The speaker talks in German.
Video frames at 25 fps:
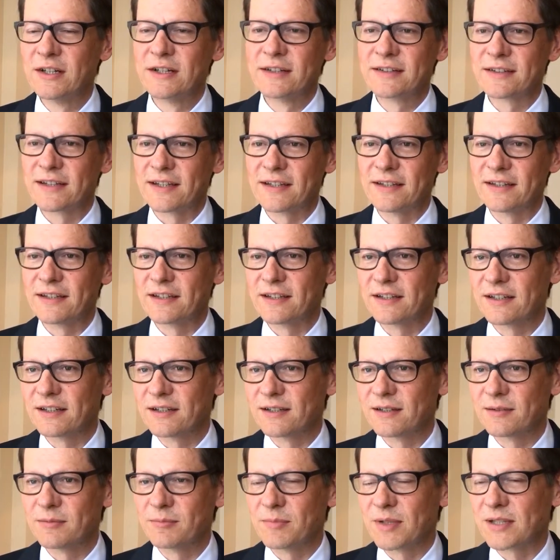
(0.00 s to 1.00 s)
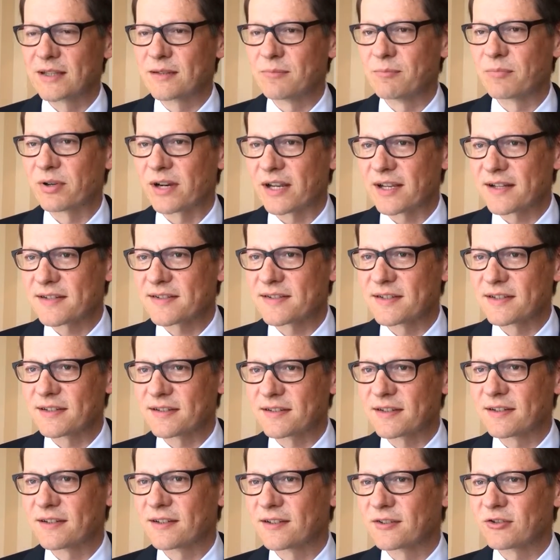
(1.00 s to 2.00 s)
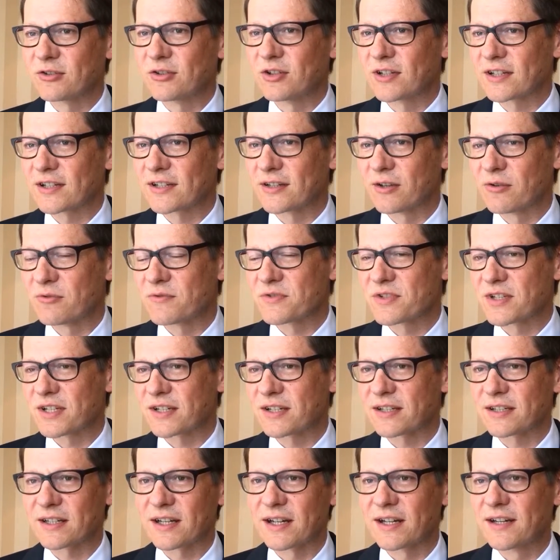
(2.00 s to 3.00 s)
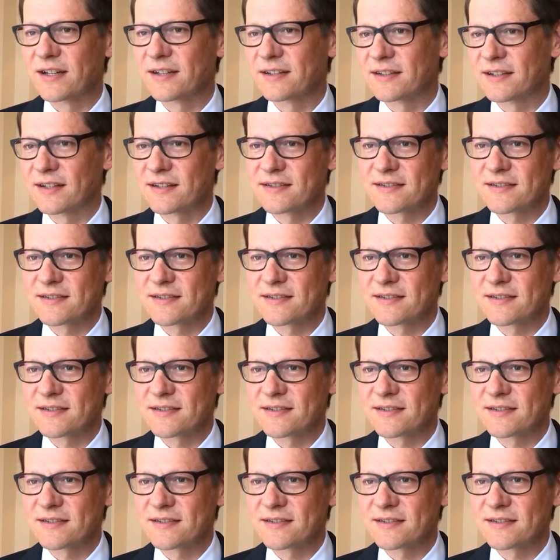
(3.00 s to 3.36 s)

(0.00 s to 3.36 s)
Dann äh, mit dem Brexit natürlich die Unsicherheit.